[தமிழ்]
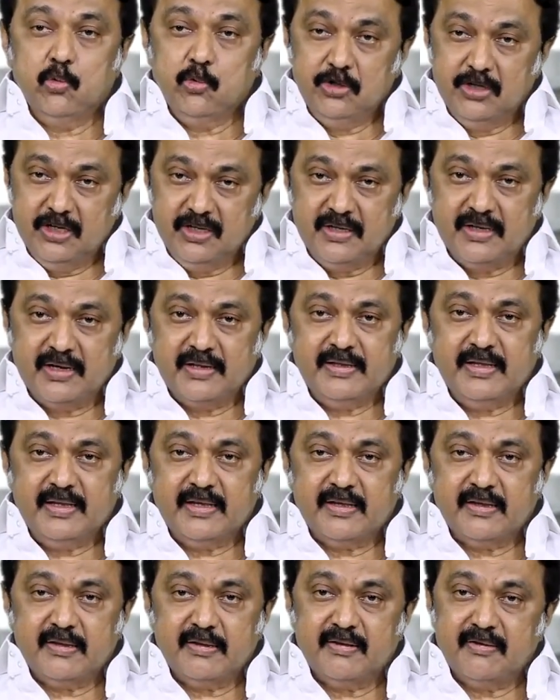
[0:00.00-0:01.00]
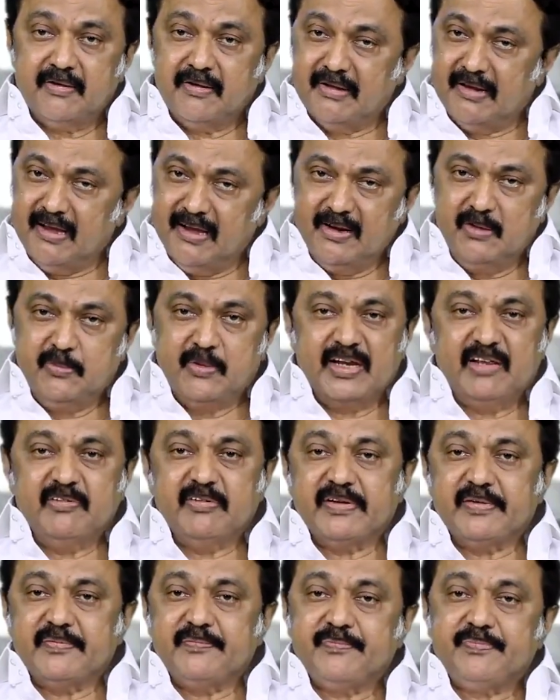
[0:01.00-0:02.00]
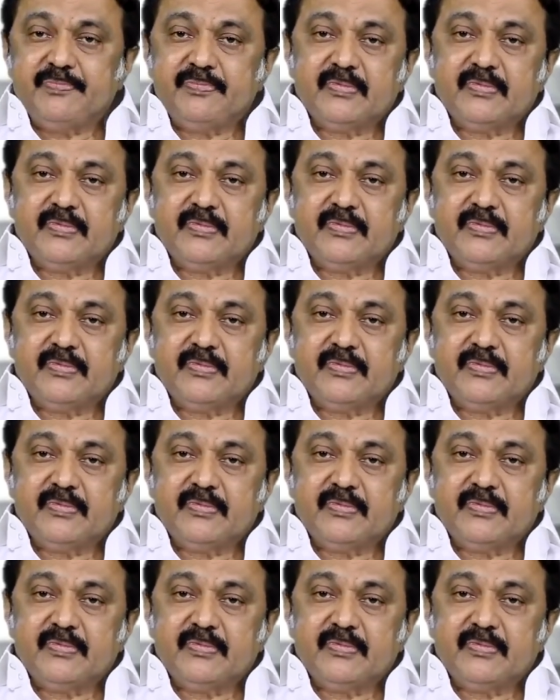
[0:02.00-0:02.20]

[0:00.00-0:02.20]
உண்டுங்கிறத நானும் அறிவேன்